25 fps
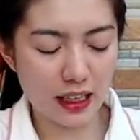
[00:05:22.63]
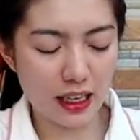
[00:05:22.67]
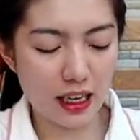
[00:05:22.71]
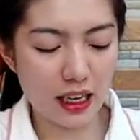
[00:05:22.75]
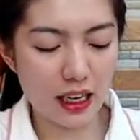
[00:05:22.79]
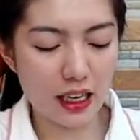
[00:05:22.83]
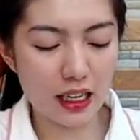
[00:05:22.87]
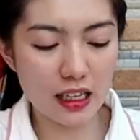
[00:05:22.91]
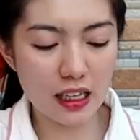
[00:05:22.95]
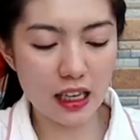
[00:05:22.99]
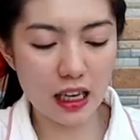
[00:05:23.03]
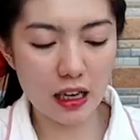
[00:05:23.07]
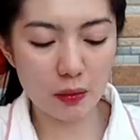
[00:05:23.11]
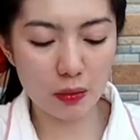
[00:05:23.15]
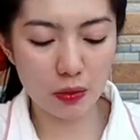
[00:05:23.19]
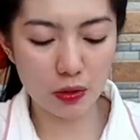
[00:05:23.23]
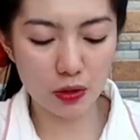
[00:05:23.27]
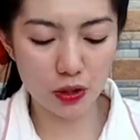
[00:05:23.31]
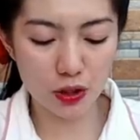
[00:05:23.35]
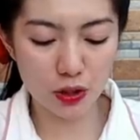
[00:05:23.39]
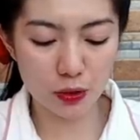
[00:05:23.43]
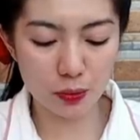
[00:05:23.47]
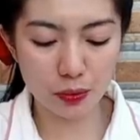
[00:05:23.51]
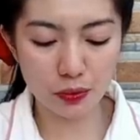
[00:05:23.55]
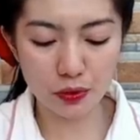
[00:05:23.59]
3
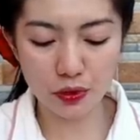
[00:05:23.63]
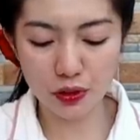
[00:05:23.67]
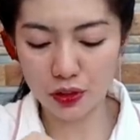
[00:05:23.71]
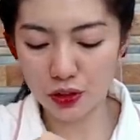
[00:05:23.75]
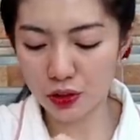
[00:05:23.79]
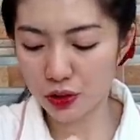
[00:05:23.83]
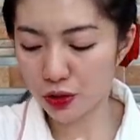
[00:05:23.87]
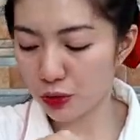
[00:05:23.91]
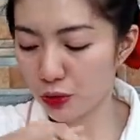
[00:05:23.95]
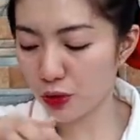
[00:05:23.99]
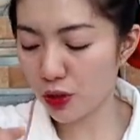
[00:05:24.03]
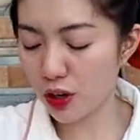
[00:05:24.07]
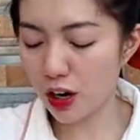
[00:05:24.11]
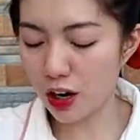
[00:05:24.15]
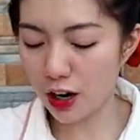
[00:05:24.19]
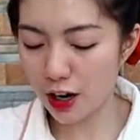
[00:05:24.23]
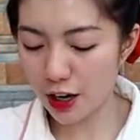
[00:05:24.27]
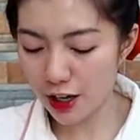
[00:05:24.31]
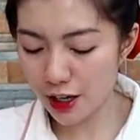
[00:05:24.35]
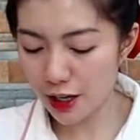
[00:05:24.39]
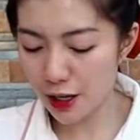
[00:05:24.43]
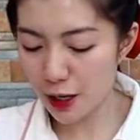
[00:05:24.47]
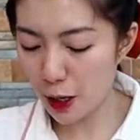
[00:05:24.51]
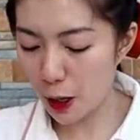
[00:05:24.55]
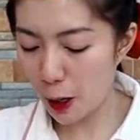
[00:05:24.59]
tablespoon ng sugar.